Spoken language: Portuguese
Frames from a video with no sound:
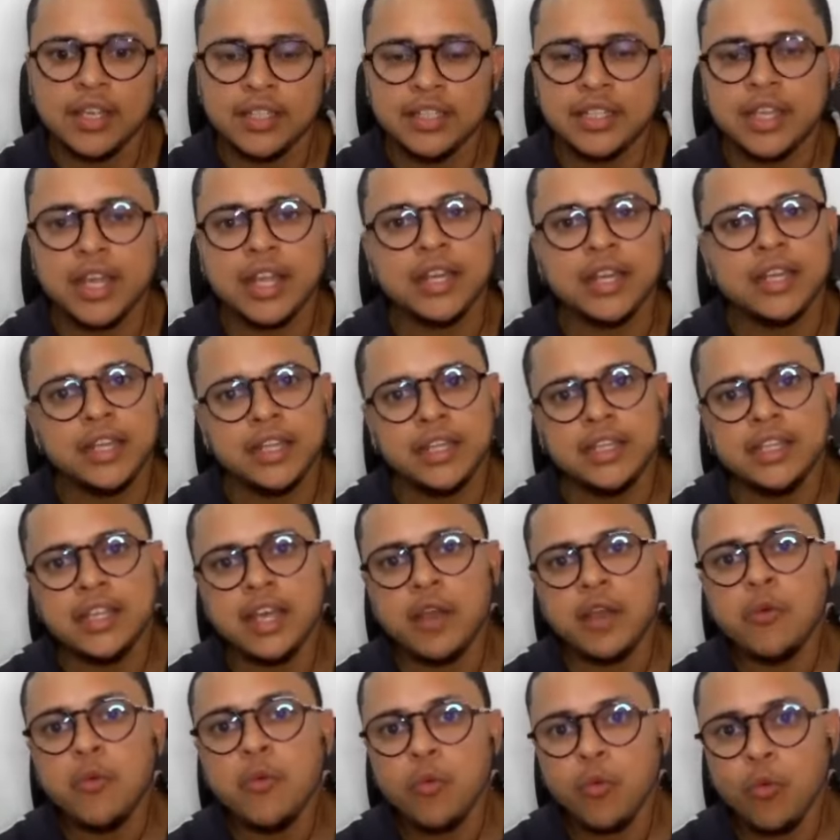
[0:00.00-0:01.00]
E é, e
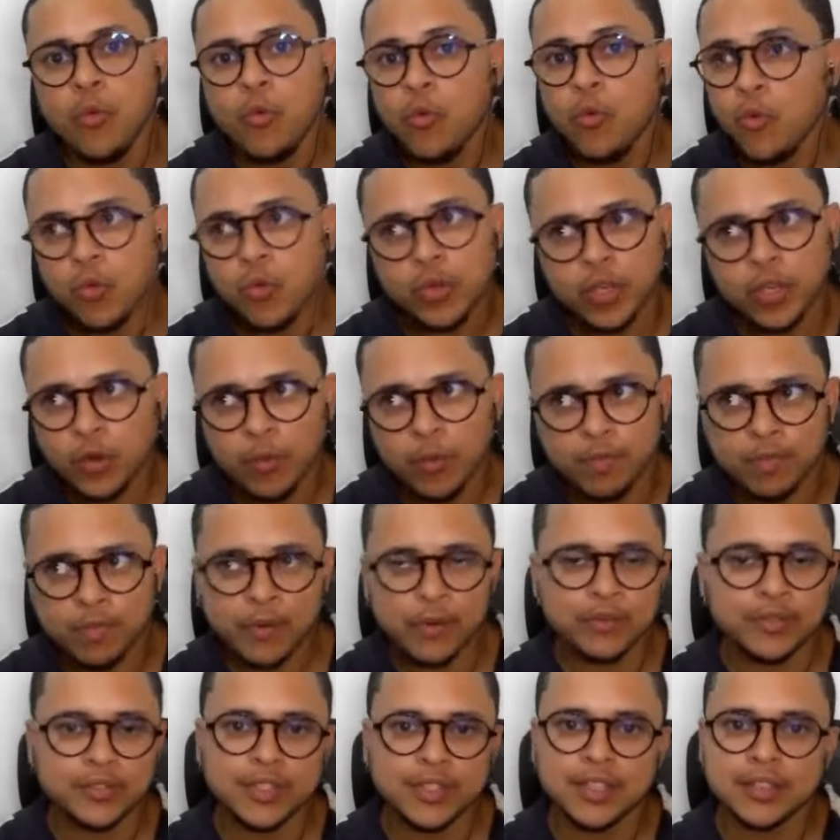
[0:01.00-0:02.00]
é um, o único
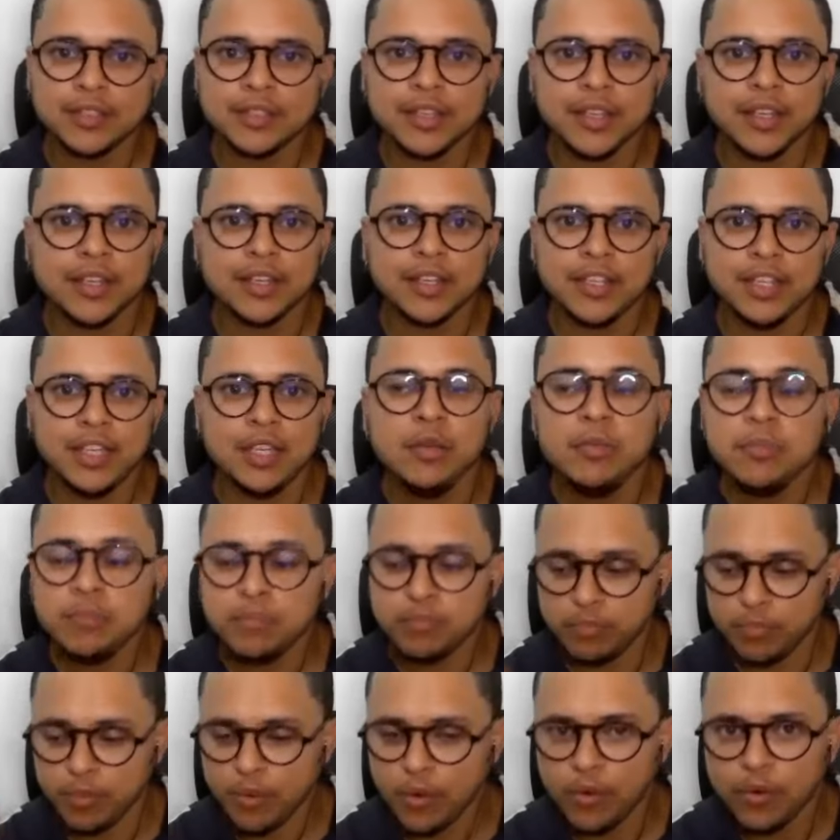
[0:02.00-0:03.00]
povo da Terra que
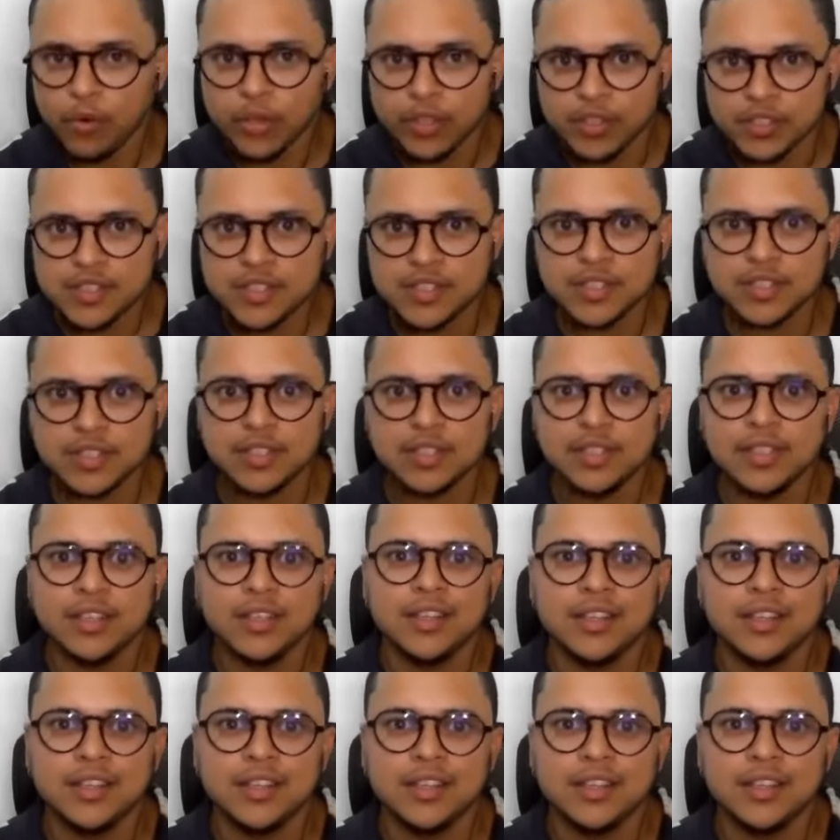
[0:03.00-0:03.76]
impôs